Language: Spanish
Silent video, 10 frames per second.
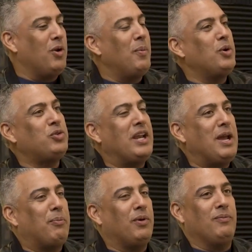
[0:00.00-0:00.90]
no me
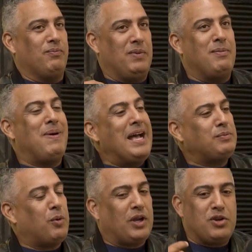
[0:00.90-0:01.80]
gustaría. y
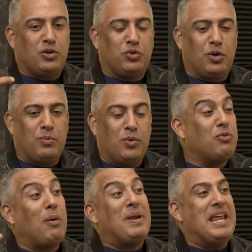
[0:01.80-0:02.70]
más porque yo soy muy
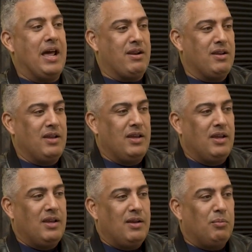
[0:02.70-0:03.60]
familiar.
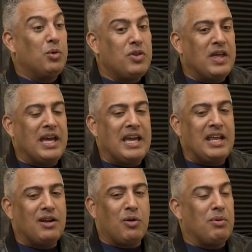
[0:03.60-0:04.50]
Claro. Muy de
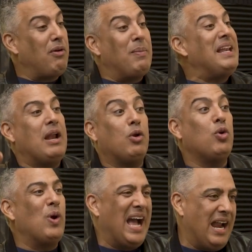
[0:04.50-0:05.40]
ir con mi familia a los
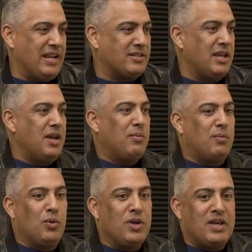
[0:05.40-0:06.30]
lugares.
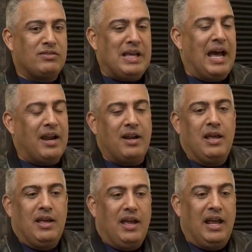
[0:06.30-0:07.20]
Muy de estar
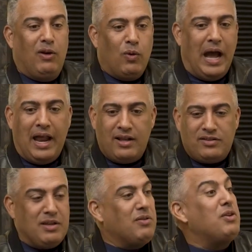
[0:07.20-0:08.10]
en
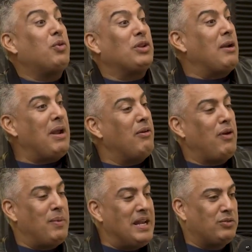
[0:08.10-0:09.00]
lugares y disfrutarme a la
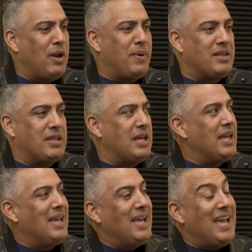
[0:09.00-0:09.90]
familia solamente.
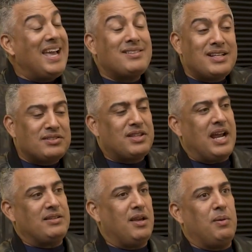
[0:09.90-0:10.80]
Ese
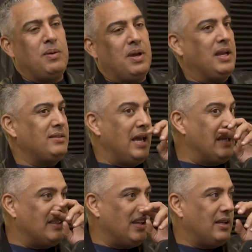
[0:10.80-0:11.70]
estrés que vive en esa
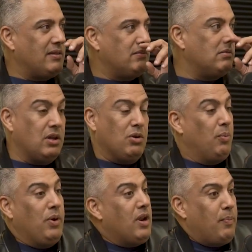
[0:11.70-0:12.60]
gente que
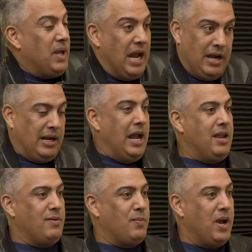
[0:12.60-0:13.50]
no puede respirar en la
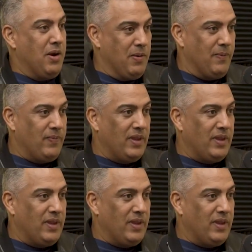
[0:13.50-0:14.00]
calle, hermano.